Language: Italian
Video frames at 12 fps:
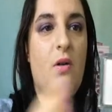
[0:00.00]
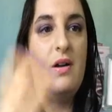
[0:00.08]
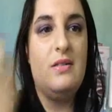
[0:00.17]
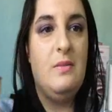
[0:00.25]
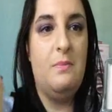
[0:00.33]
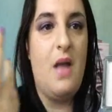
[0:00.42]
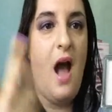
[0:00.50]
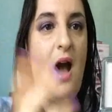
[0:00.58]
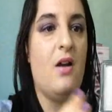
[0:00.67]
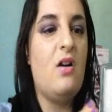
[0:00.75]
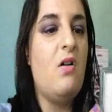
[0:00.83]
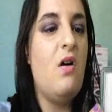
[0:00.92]
eh, quasi
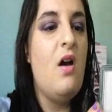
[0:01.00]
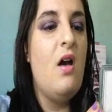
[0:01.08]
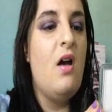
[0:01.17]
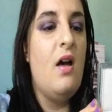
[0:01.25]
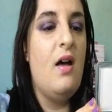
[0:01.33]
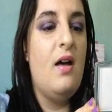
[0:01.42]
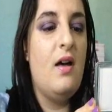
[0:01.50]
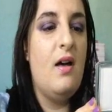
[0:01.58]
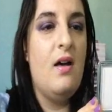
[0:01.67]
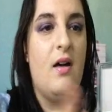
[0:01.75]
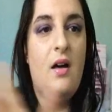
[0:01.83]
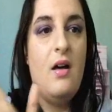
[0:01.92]
bianco
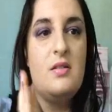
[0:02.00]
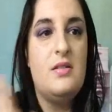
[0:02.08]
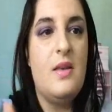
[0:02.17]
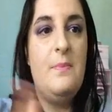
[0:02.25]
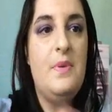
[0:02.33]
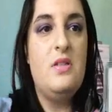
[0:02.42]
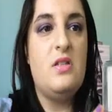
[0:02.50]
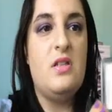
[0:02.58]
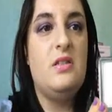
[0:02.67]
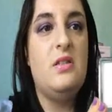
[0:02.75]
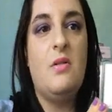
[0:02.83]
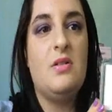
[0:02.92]
eh,
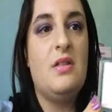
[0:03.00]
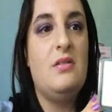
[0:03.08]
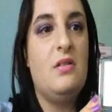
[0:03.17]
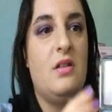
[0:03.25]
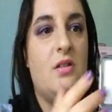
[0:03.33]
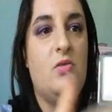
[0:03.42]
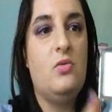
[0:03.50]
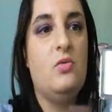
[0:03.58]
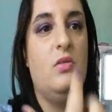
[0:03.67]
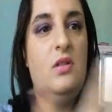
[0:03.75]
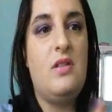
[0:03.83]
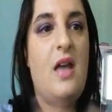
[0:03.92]
semplicissimo, senza
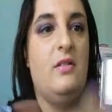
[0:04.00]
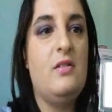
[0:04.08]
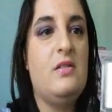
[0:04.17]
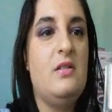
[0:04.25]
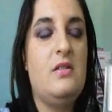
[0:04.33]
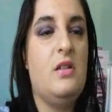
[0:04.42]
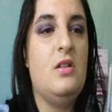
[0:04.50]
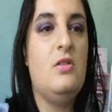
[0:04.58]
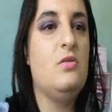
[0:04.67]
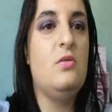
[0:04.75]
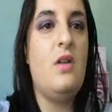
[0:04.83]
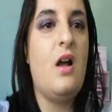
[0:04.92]
nessun disegno, senza
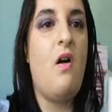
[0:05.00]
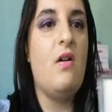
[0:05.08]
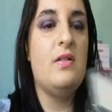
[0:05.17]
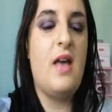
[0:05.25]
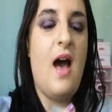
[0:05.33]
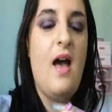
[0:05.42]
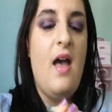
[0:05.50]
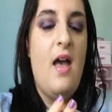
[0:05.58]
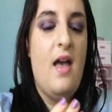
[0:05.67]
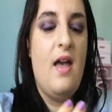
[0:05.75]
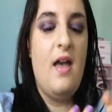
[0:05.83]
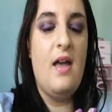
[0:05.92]
nessuna cosa,
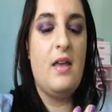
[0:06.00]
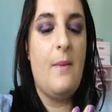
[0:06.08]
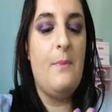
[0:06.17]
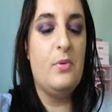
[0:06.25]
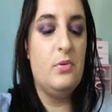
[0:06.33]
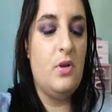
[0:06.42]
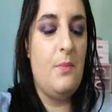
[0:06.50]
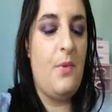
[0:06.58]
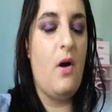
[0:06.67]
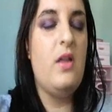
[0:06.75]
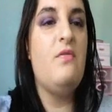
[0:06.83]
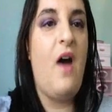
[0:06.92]
eh, che appunto
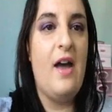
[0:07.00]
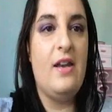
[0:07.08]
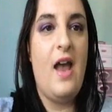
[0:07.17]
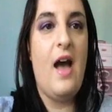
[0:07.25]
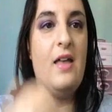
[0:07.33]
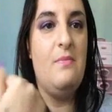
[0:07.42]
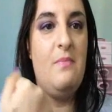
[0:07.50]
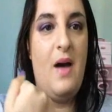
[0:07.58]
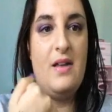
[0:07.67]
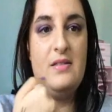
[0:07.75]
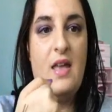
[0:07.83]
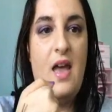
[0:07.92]
poi varia in
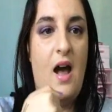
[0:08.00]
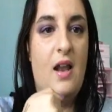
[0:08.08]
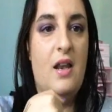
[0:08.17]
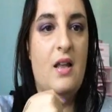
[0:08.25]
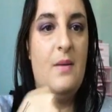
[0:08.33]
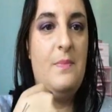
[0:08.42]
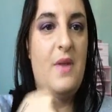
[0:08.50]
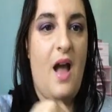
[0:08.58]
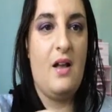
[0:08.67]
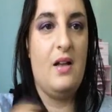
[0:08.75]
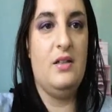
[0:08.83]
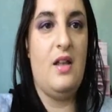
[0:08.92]
base al
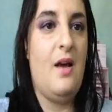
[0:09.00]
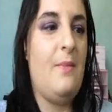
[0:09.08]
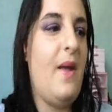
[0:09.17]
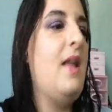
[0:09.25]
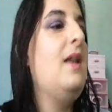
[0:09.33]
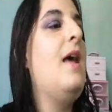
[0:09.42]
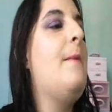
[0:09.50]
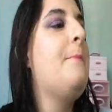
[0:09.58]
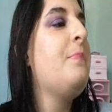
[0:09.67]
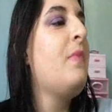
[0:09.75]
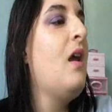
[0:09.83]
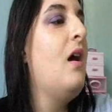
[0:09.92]
pH della pelle.
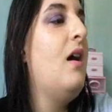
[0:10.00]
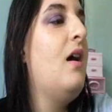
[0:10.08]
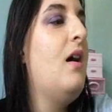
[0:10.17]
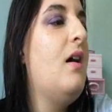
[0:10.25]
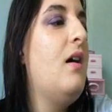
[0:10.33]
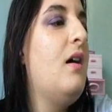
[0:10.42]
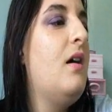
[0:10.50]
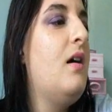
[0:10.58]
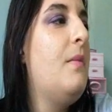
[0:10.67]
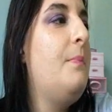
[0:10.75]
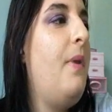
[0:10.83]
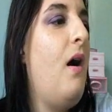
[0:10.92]

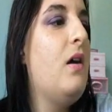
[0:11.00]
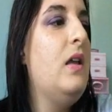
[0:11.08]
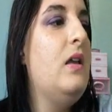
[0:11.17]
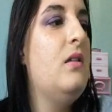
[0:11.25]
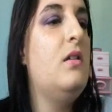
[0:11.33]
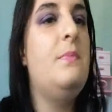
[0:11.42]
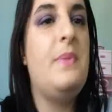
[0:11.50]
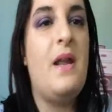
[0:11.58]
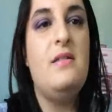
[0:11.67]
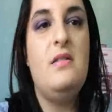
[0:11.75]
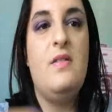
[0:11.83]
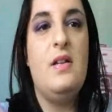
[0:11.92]
Eh, poi i
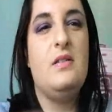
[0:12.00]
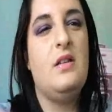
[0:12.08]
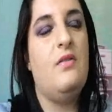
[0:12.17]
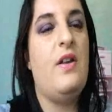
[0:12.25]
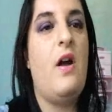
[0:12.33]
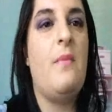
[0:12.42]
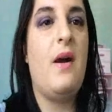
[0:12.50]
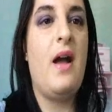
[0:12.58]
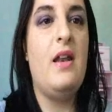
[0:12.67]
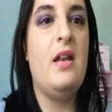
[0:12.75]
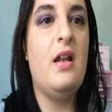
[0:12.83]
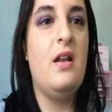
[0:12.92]
prezzi ve li scriverò
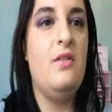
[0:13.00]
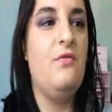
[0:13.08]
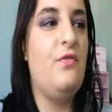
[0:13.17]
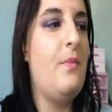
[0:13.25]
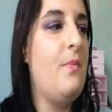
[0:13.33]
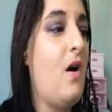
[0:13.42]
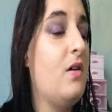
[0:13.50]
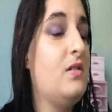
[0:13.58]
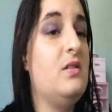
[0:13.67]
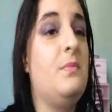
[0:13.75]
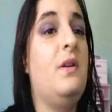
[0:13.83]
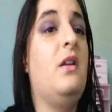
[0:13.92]
magari nell'info
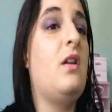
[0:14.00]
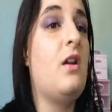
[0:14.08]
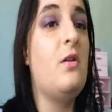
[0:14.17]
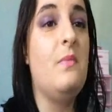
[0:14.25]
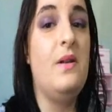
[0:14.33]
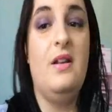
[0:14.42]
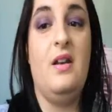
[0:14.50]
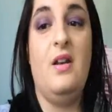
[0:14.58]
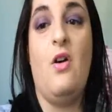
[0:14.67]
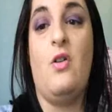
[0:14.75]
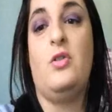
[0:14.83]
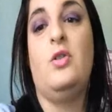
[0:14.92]
box perché ora non me li
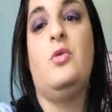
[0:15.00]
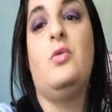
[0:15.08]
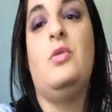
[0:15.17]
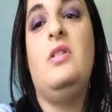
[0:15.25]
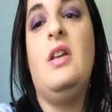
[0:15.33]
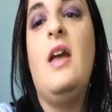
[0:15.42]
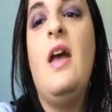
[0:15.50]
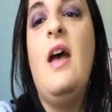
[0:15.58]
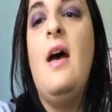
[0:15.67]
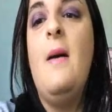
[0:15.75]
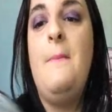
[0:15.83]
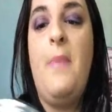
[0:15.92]
ricordo tutti.
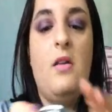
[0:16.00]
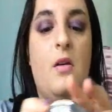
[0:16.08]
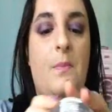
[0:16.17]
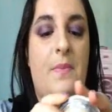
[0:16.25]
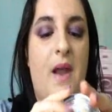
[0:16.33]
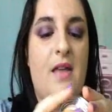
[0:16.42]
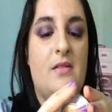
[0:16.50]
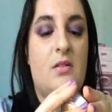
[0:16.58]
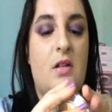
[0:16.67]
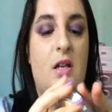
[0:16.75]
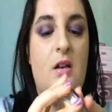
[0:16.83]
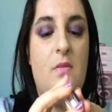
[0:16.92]
Poi ho preso
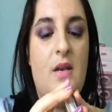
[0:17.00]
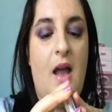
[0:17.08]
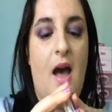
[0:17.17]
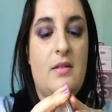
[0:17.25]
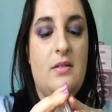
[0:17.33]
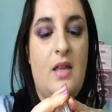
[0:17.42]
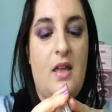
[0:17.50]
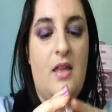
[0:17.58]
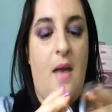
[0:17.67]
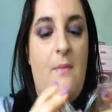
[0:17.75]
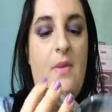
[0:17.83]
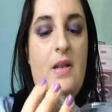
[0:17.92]
l'illuminante
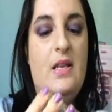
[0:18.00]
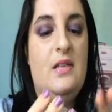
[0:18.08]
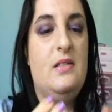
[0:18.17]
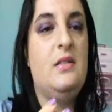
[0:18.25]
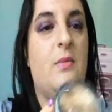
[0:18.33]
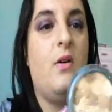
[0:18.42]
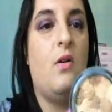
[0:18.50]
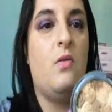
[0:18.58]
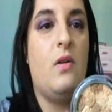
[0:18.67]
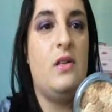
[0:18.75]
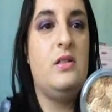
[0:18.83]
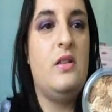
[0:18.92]
che è bellissimo con
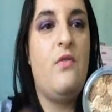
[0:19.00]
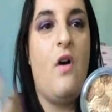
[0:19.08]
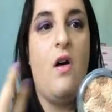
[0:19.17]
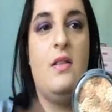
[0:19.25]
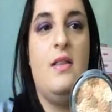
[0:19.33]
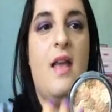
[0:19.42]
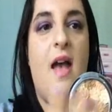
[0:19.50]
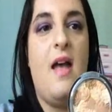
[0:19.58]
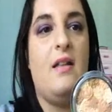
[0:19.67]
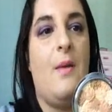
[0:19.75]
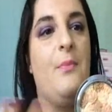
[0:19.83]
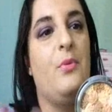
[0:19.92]
queste
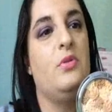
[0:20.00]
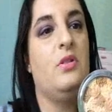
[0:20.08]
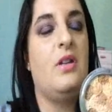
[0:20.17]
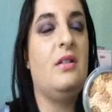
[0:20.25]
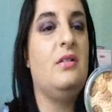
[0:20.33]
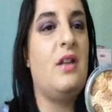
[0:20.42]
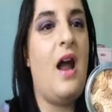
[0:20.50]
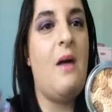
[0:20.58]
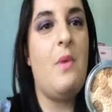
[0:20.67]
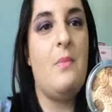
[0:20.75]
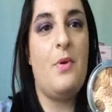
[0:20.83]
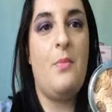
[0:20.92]
foglie appunto da
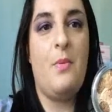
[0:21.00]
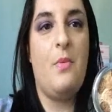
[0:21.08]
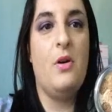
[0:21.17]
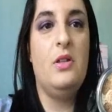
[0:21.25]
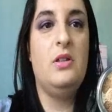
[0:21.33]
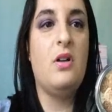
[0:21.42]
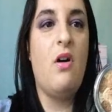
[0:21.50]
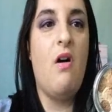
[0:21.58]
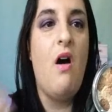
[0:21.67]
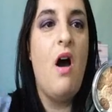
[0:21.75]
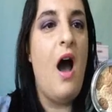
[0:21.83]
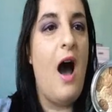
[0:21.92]
trama proprio
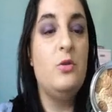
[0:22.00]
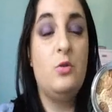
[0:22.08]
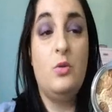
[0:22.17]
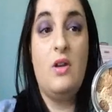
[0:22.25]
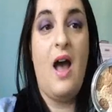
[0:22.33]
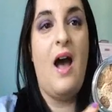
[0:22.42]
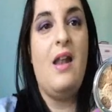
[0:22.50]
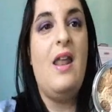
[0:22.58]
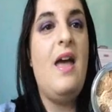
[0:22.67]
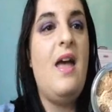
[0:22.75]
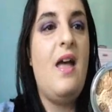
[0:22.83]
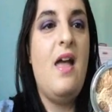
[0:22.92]
molto
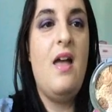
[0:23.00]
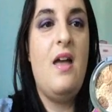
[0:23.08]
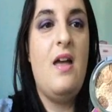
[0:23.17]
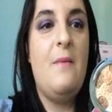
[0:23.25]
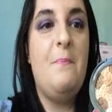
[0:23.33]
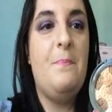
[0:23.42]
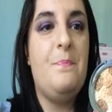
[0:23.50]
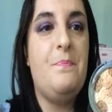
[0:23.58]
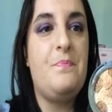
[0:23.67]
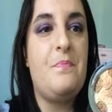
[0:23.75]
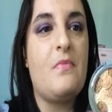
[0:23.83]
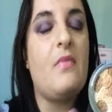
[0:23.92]
autunnale e
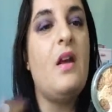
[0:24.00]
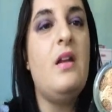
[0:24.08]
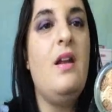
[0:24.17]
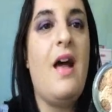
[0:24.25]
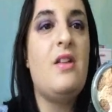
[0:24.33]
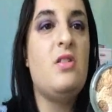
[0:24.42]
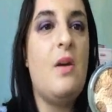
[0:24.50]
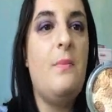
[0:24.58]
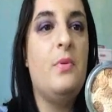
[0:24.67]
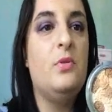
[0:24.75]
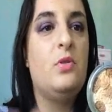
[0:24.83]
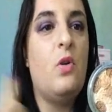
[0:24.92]
mm, rilascia
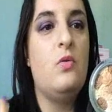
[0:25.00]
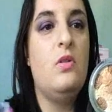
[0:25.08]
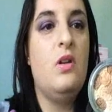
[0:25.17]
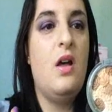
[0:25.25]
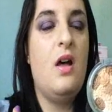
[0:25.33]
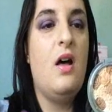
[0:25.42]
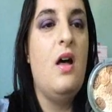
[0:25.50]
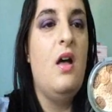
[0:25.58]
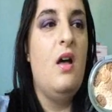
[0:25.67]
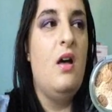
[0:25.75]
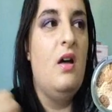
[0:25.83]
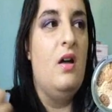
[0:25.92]
appunto un
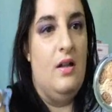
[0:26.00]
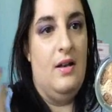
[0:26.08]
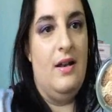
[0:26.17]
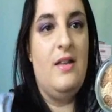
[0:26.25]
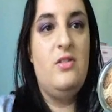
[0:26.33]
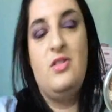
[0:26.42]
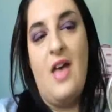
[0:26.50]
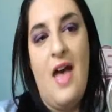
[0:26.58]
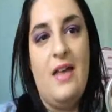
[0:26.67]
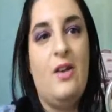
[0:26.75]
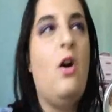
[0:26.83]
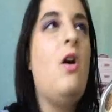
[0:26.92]

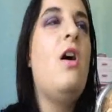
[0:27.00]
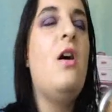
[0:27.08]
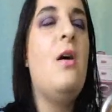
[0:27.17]
leggero,